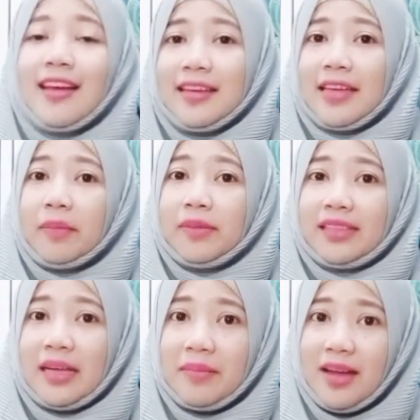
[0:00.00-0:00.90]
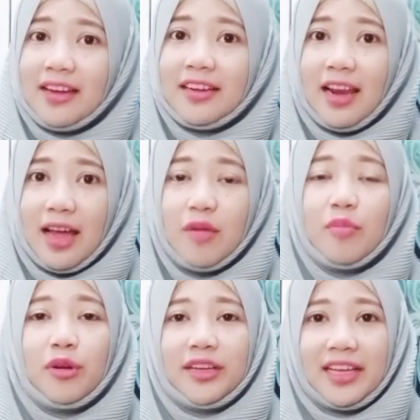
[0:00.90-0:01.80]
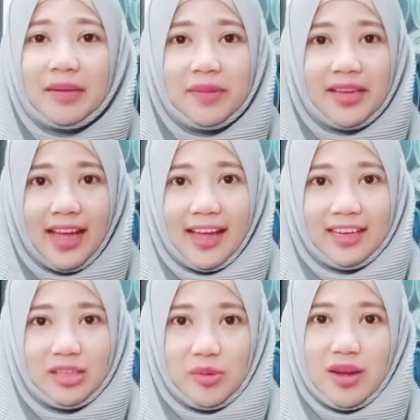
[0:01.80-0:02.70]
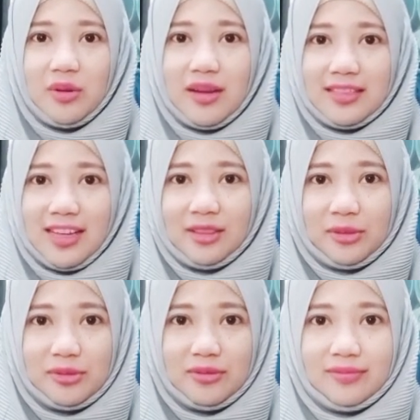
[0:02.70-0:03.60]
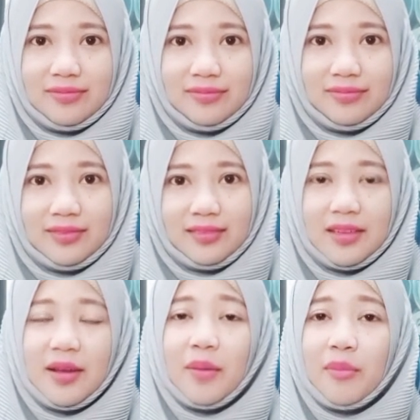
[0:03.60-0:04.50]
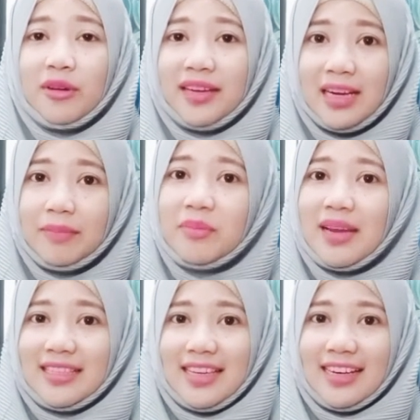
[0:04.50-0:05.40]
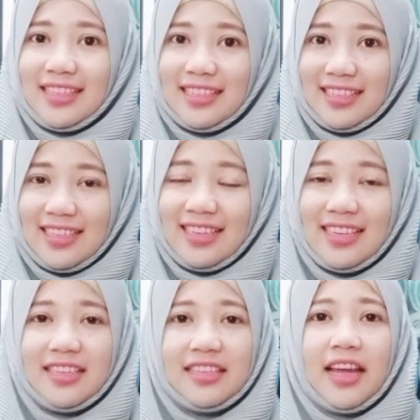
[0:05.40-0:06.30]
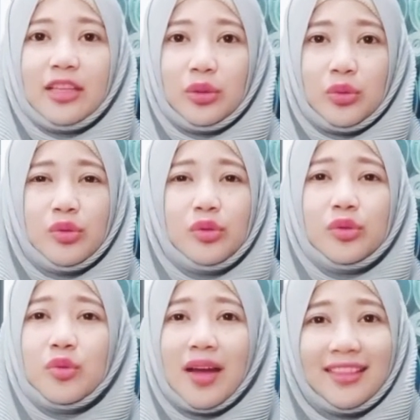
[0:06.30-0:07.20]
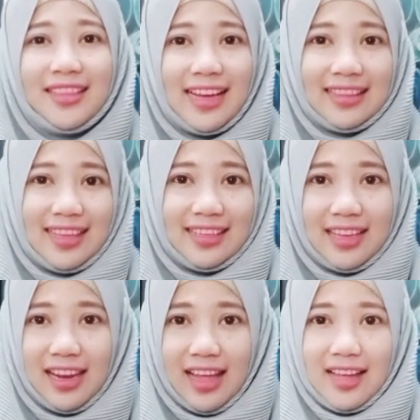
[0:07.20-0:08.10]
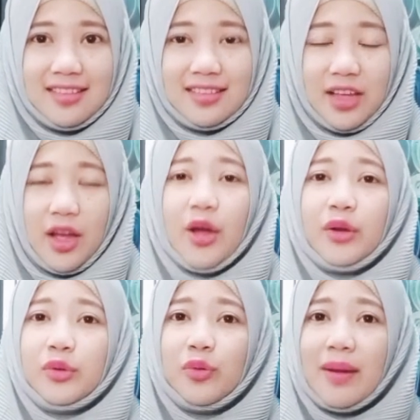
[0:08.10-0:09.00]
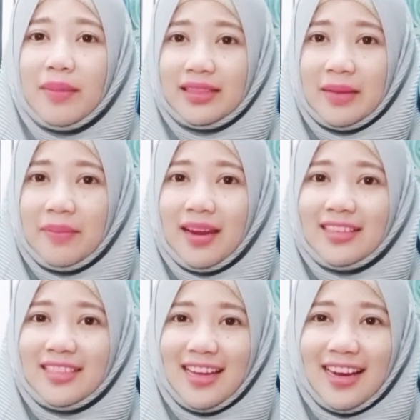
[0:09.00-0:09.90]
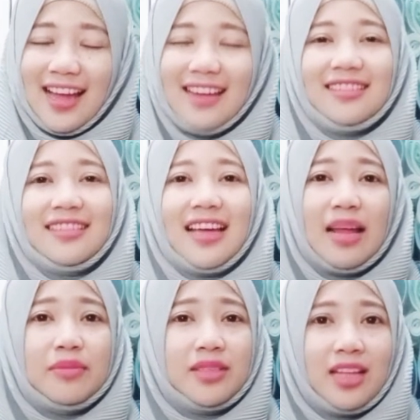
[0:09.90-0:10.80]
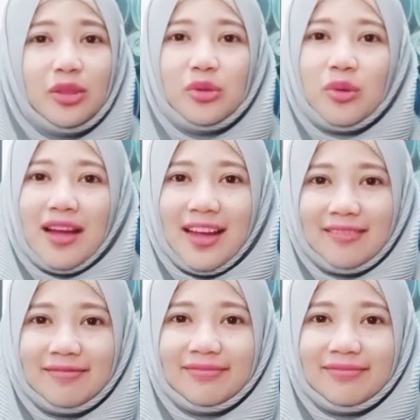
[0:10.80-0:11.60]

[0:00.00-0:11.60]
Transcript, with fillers: Yang pertama adalah model PKR 221 Model pembelajaran ini yaitu dua tingkatan kelas, dua mata pelajaran dalam satu ruangan.